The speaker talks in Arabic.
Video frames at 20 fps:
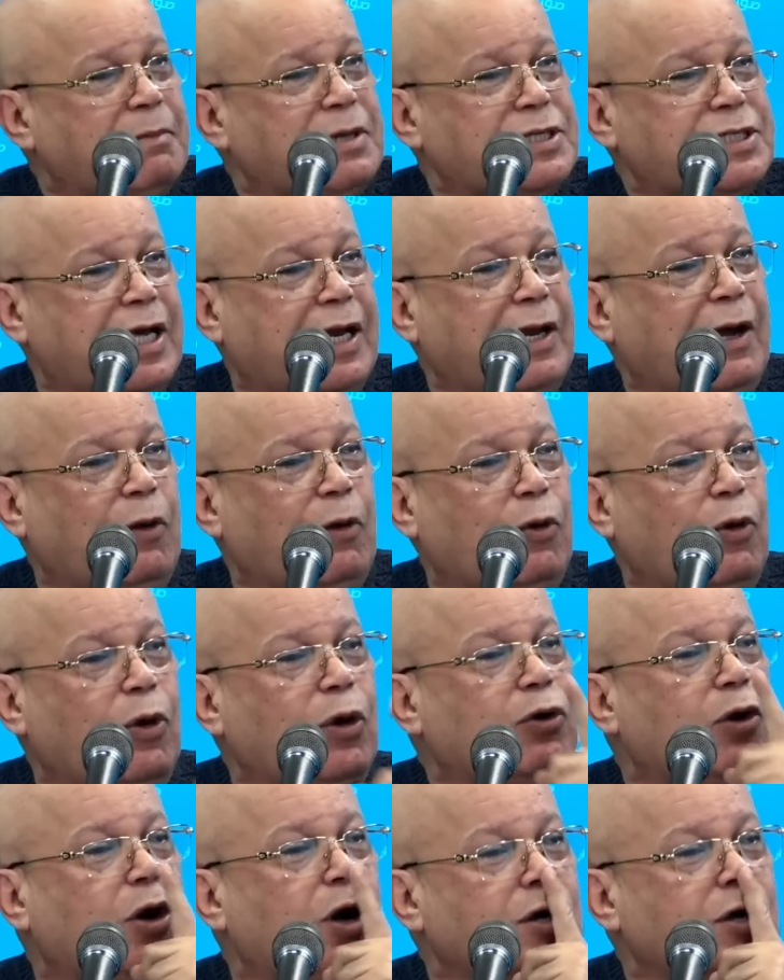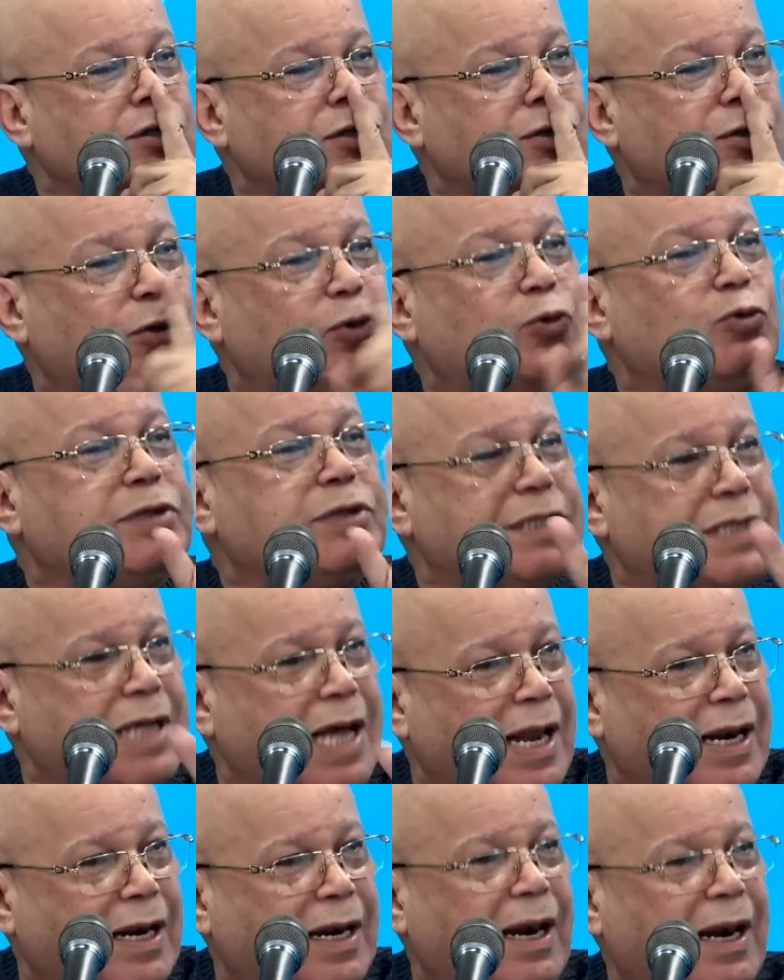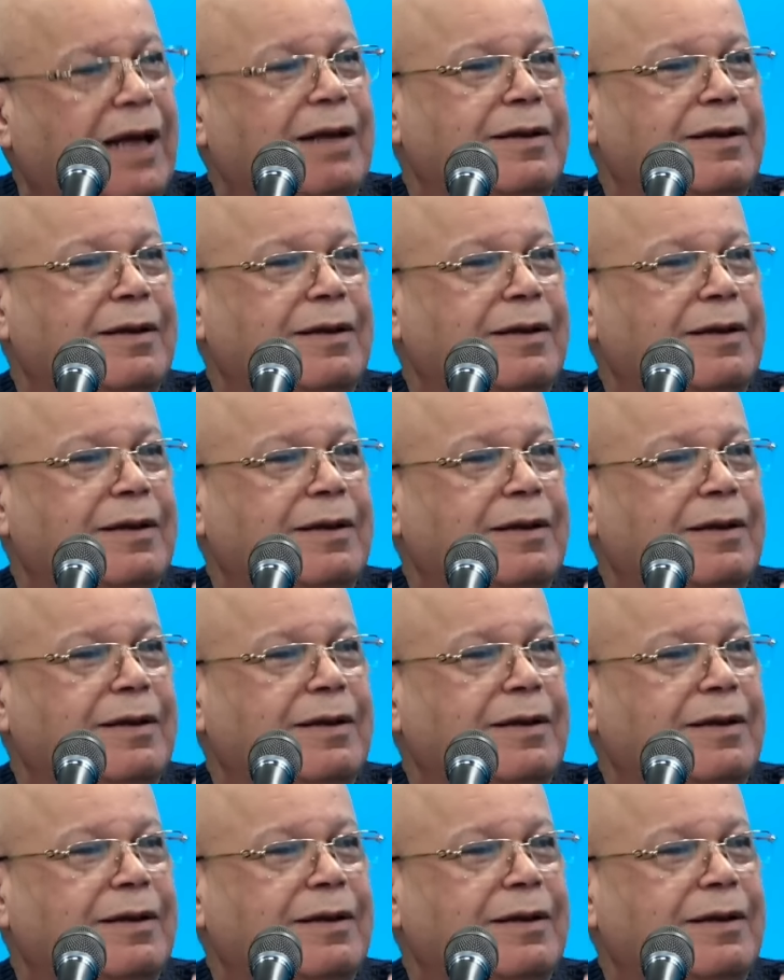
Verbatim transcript: مشاريع ويقول لك اسكت واستنى